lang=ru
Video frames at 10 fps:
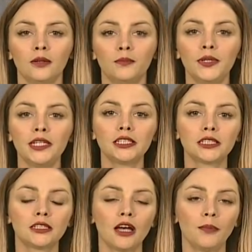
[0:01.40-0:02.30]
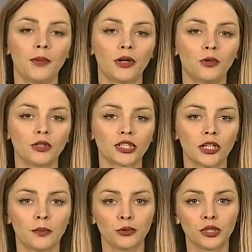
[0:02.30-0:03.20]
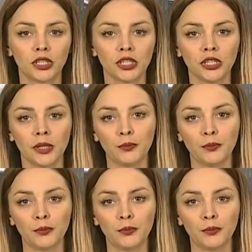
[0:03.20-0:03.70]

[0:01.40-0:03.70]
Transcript: Бийск стал похож на пустыни.